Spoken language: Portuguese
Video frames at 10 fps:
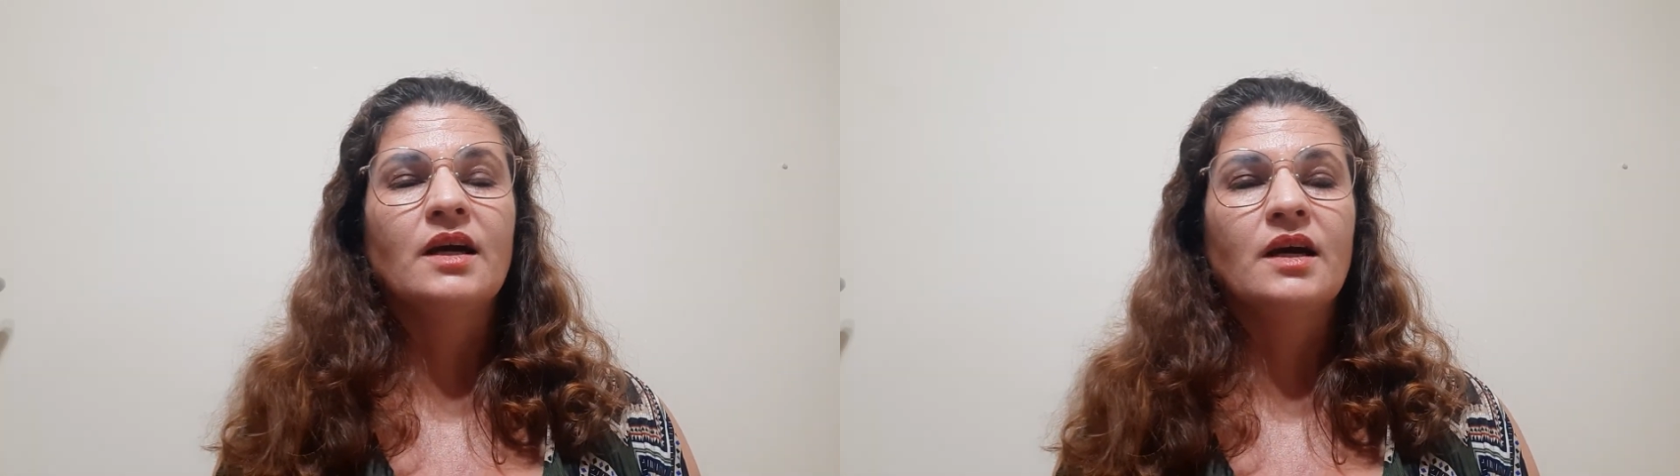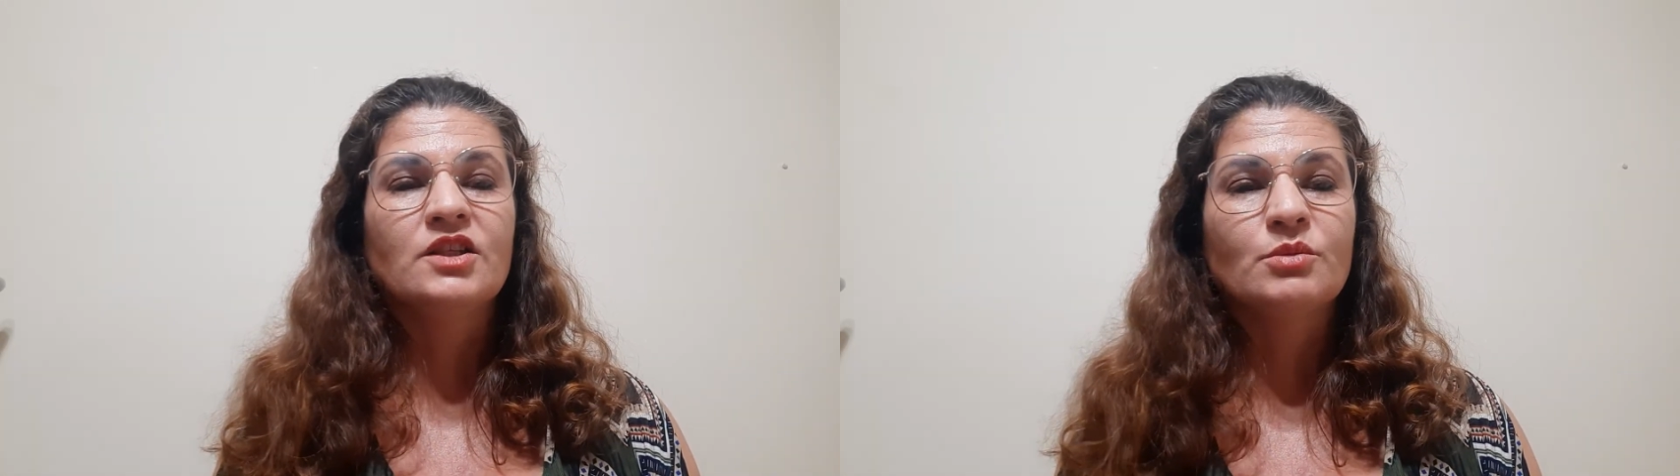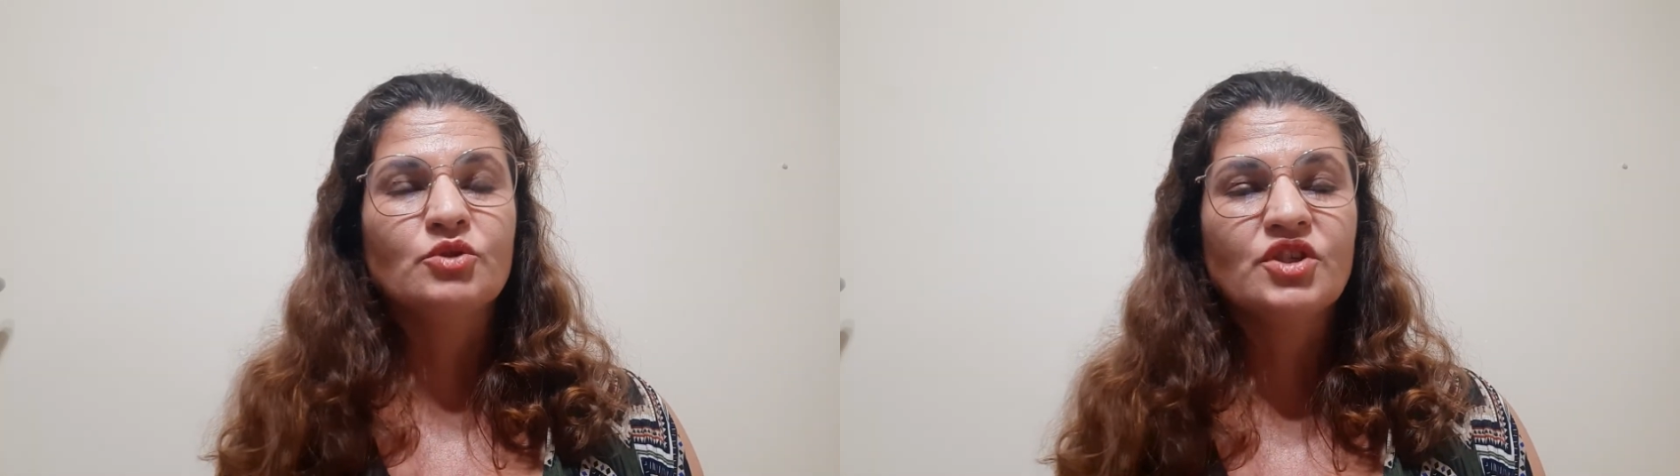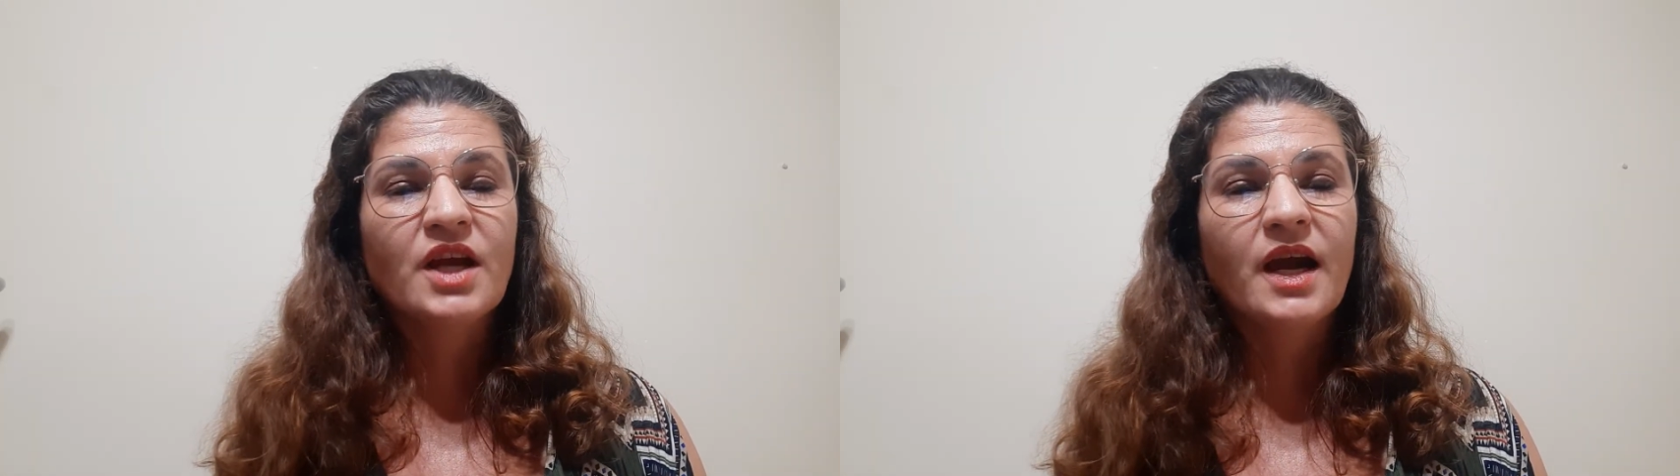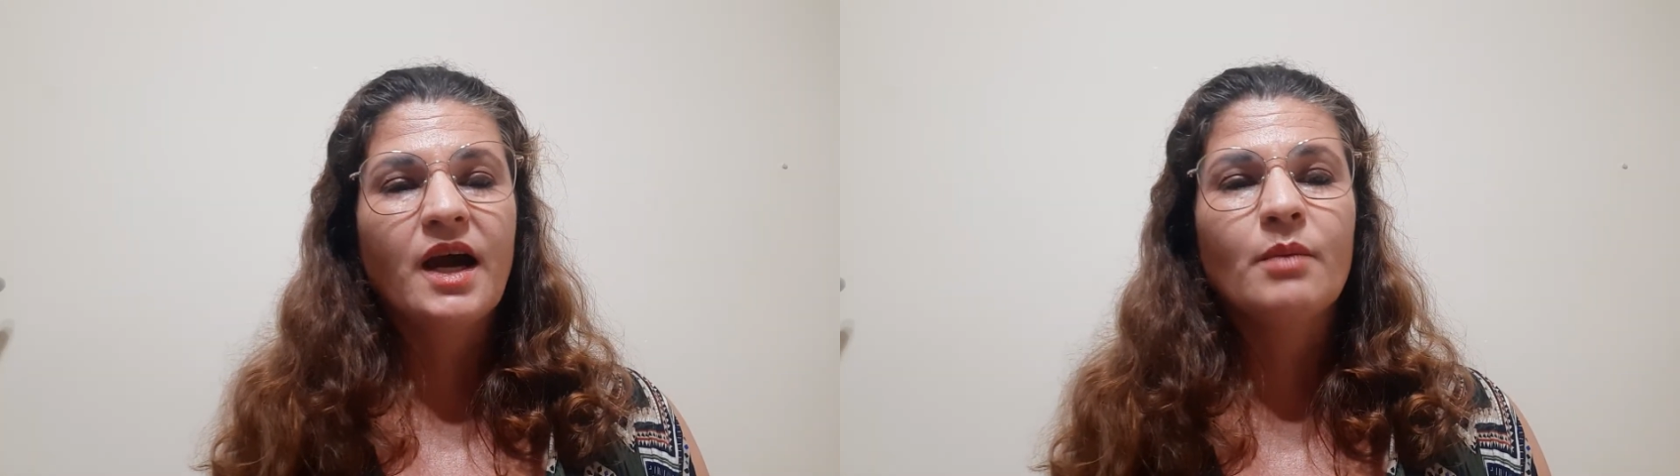a
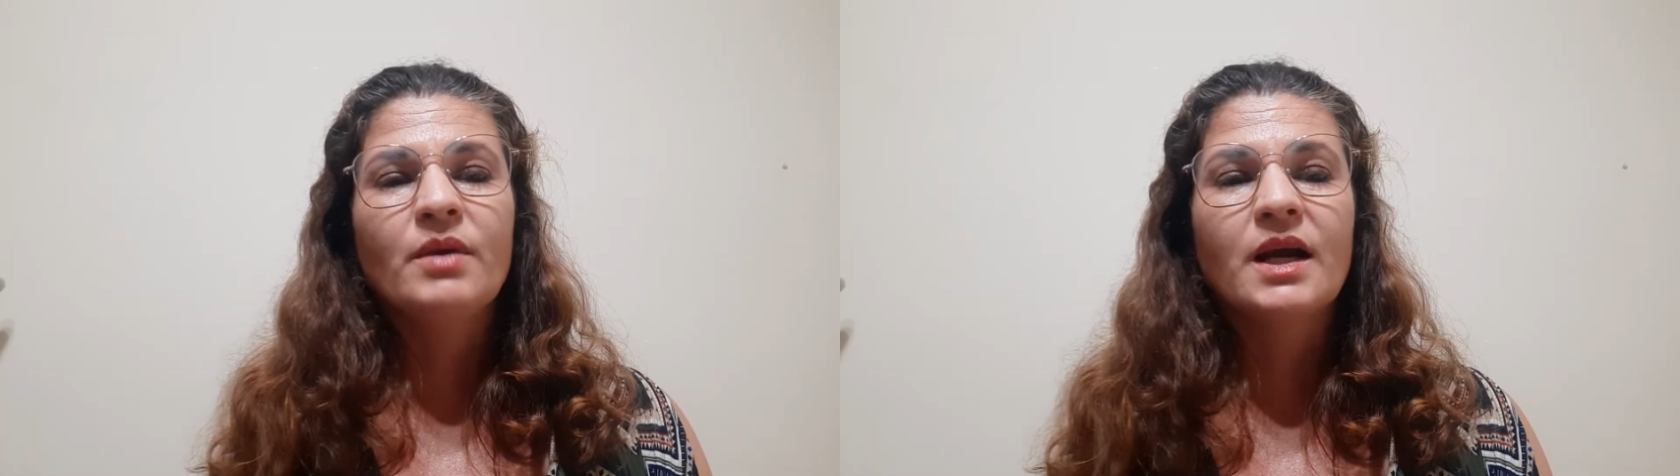jabuticaba, a